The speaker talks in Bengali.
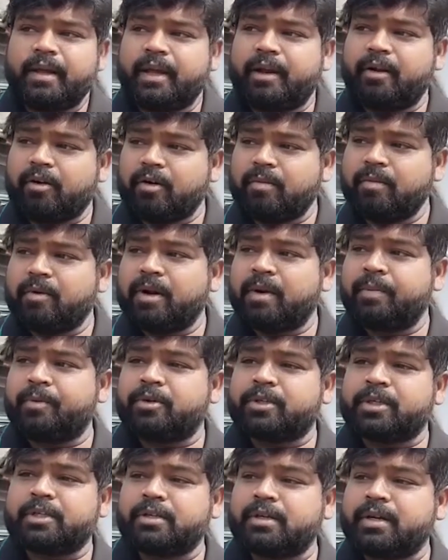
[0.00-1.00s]
এরকম করে
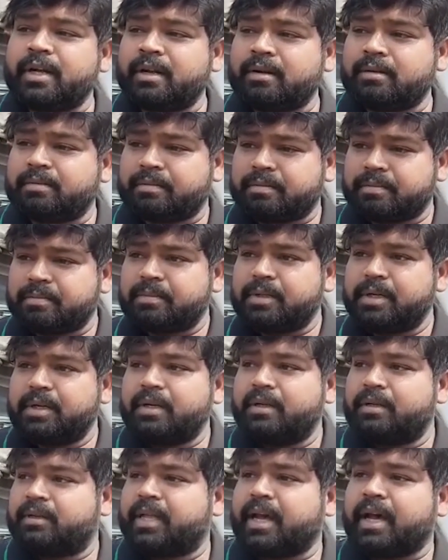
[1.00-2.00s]
প্রশাসনের
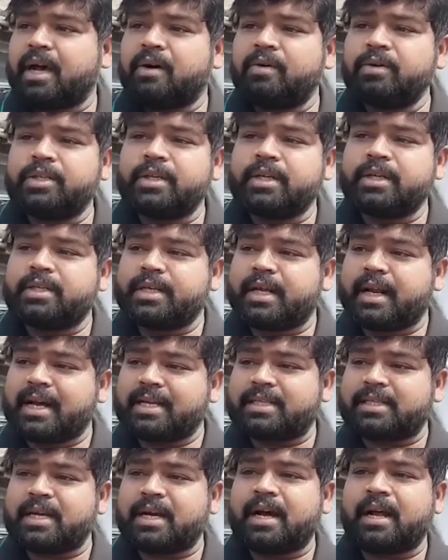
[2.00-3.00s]
দেখা উচিত যে
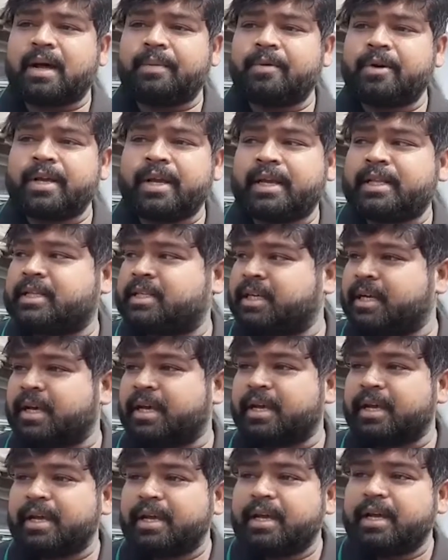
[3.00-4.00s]
রাস্তা খারাপ হয়ে যাচ্ছে
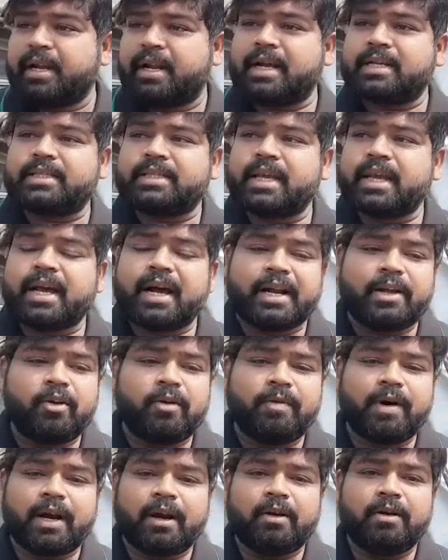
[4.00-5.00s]
রাস্তায় গাড়ি
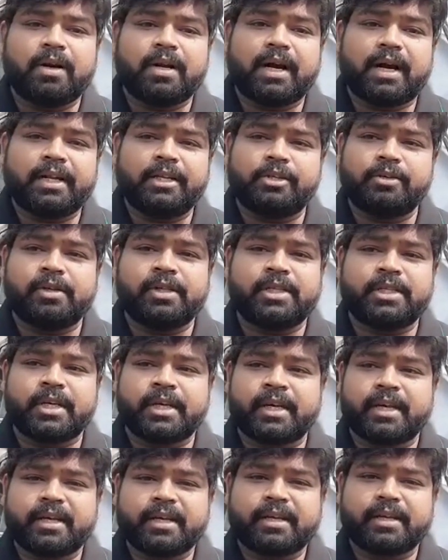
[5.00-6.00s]
ওভারলোড গাড়ি চলছে
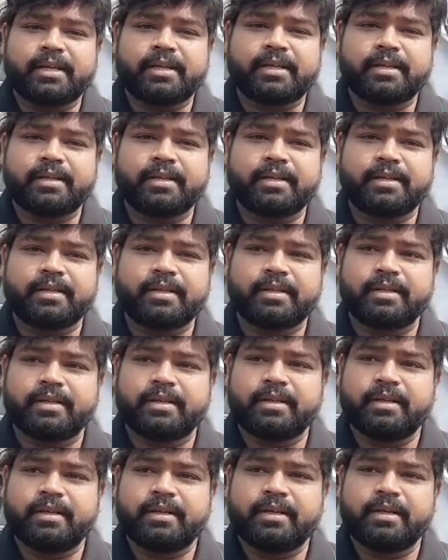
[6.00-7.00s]

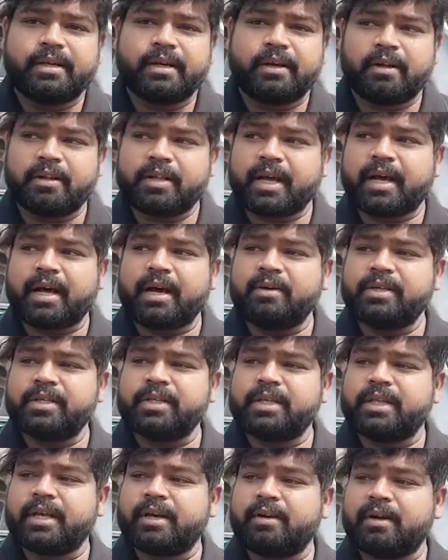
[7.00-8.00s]
এগুলো দেখা
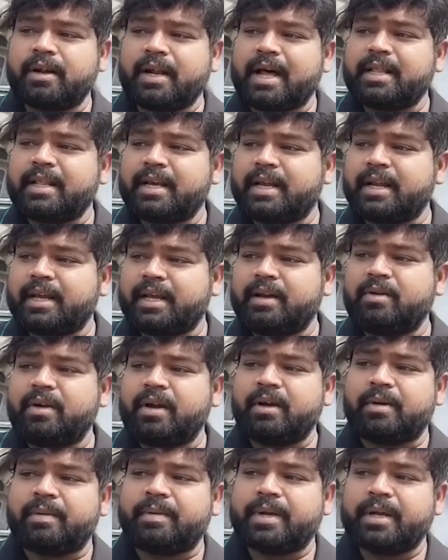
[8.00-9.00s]
উচিত এগুলো না দেখলে কি করে
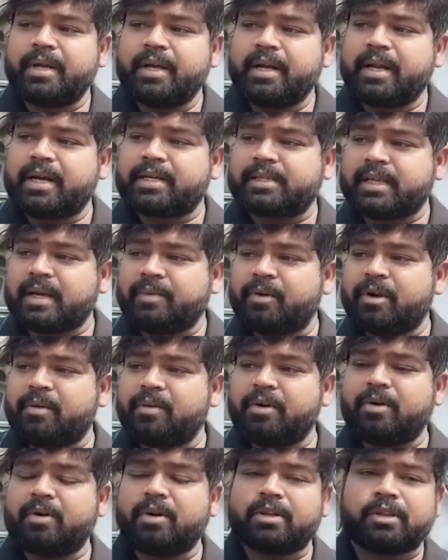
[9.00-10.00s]
হবে রাস্তায় বড়
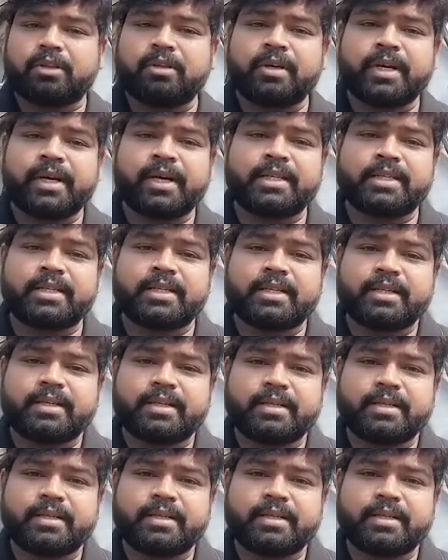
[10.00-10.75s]
বড় গর্ত হয়ে গেছে